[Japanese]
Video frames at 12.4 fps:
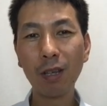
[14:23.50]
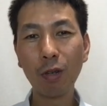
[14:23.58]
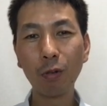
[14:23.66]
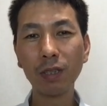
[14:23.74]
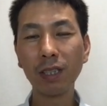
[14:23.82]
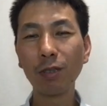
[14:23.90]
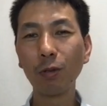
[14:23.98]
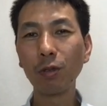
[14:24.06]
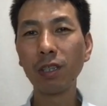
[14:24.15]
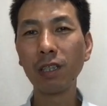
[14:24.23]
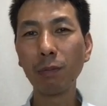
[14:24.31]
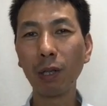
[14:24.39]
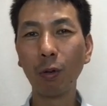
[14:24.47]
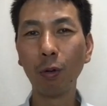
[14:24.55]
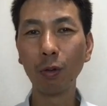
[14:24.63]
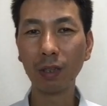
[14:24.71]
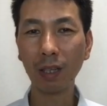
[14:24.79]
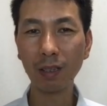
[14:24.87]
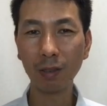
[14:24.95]
超絶おすすめの
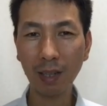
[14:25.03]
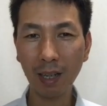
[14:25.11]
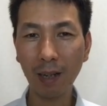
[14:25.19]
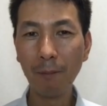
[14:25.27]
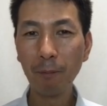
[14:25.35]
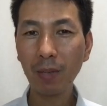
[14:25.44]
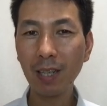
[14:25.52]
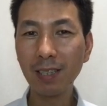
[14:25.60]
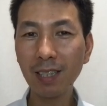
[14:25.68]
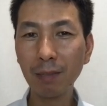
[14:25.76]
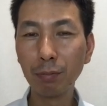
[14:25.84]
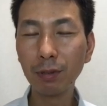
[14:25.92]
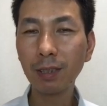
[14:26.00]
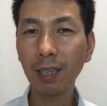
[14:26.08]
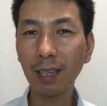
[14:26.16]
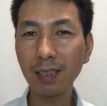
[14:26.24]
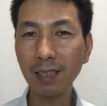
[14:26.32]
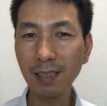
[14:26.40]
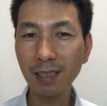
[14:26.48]
本なので、ぜひブッダ
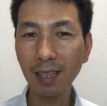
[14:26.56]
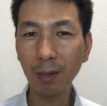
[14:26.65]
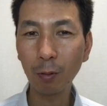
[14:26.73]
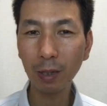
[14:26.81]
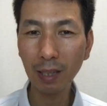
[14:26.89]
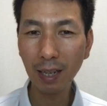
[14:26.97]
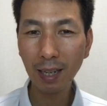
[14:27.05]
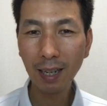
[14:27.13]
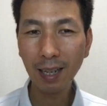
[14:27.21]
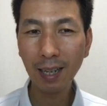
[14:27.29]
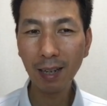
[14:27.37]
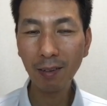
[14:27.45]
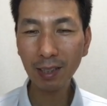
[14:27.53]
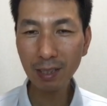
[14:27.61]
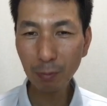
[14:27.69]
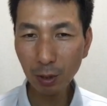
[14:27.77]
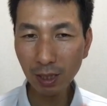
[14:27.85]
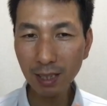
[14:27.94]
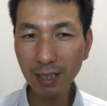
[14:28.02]
が先生、これね、私
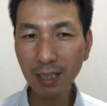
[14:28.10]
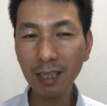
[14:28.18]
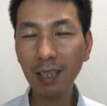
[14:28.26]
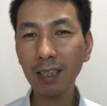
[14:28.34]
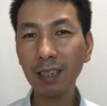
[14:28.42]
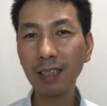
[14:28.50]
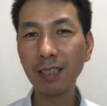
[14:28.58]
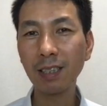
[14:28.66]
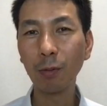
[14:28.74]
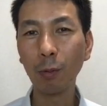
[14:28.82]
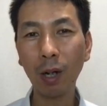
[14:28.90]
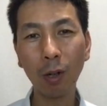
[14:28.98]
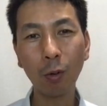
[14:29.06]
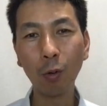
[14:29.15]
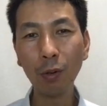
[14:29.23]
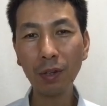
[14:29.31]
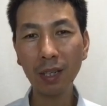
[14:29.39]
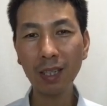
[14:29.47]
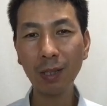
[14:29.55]
も最近買ったんですけども、こ
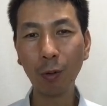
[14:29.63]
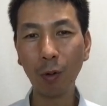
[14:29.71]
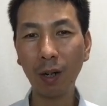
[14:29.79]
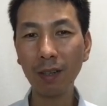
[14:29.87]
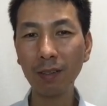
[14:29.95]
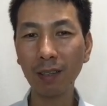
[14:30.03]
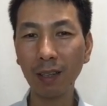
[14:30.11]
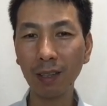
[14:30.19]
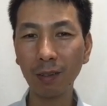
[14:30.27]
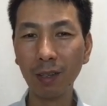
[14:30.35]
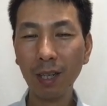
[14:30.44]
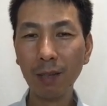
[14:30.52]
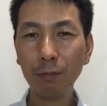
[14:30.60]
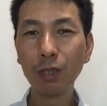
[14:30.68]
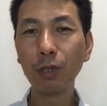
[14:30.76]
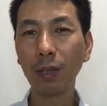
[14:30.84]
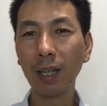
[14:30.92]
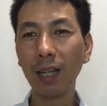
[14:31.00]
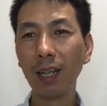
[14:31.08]
んないい本あるんだなと。むし
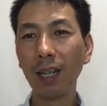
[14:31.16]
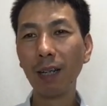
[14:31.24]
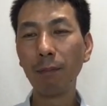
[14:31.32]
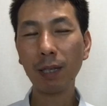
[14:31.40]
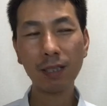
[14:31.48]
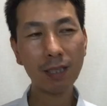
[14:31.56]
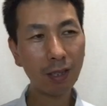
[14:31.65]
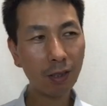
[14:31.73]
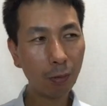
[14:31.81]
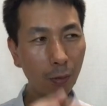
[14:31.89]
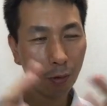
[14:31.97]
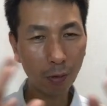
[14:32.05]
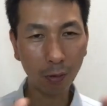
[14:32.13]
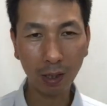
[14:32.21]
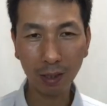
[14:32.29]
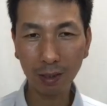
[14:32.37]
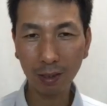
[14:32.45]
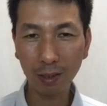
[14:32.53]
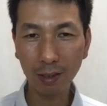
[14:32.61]
ろね、バスケットボールとか、